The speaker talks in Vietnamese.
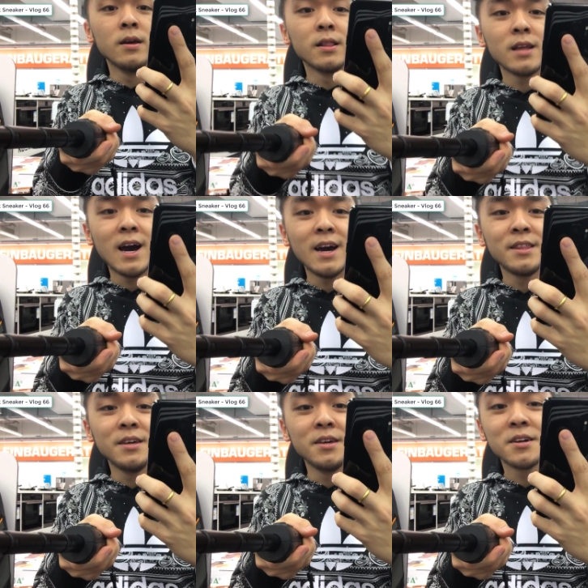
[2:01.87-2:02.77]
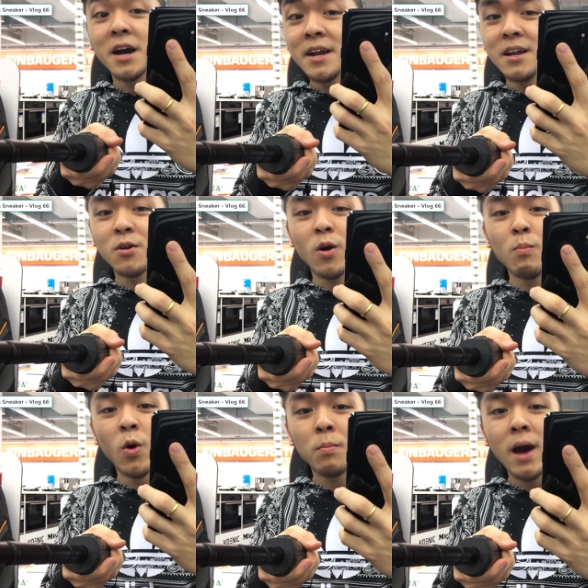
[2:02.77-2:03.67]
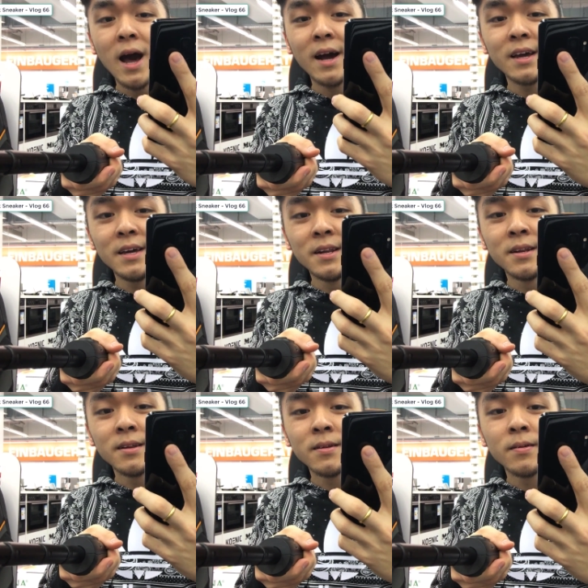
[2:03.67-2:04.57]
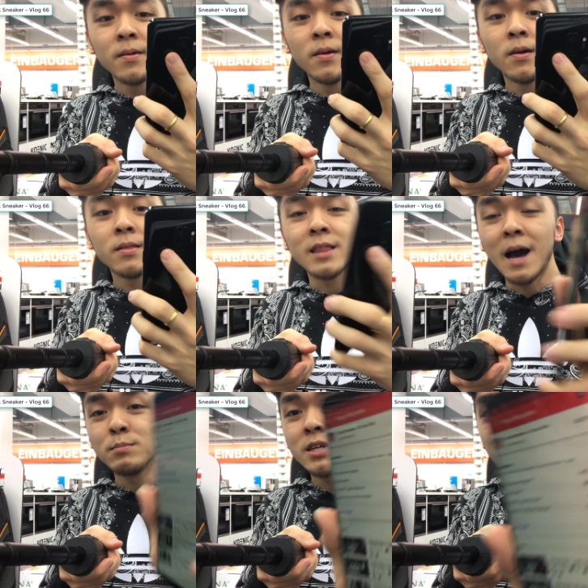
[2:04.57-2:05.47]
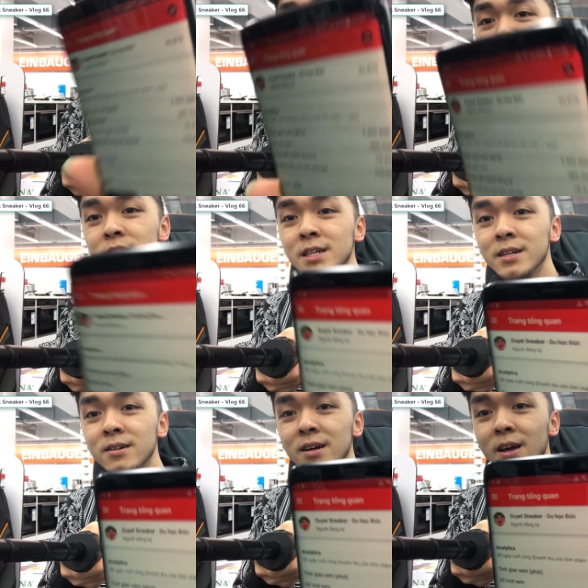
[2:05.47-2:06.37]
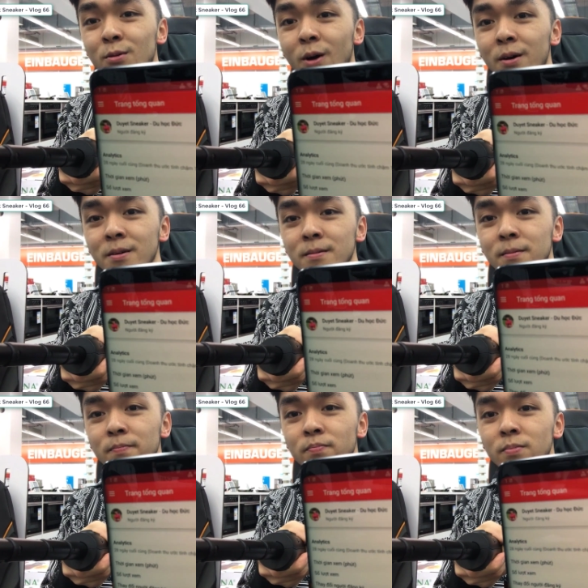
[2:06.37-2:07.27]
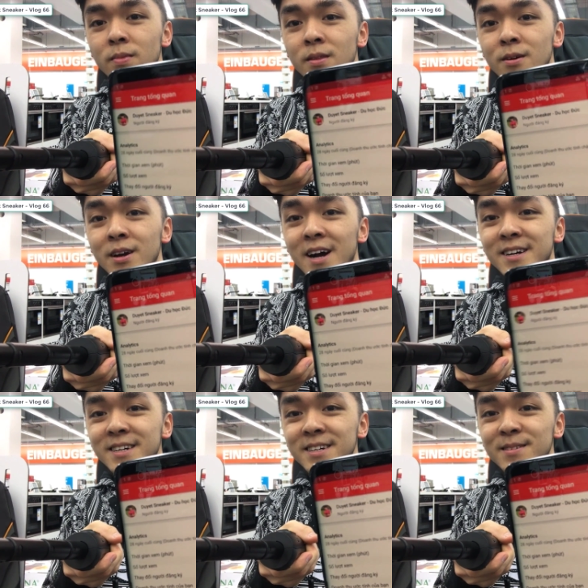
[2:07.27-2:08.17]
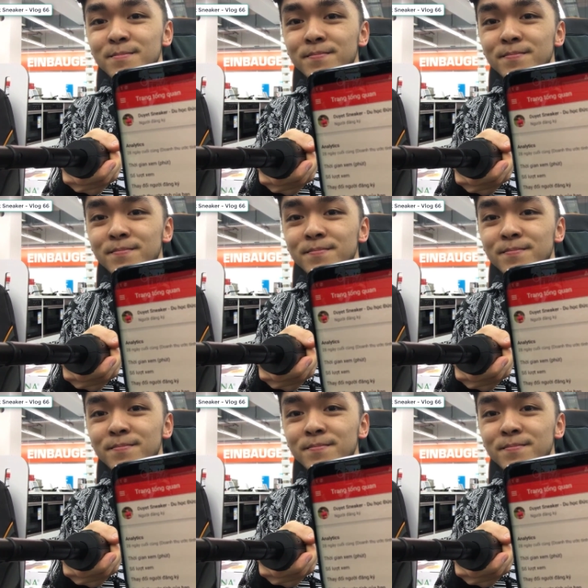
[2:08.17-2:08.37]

Hiện tại thì kênh đang có 43.879 người theo dõi Người đăng ký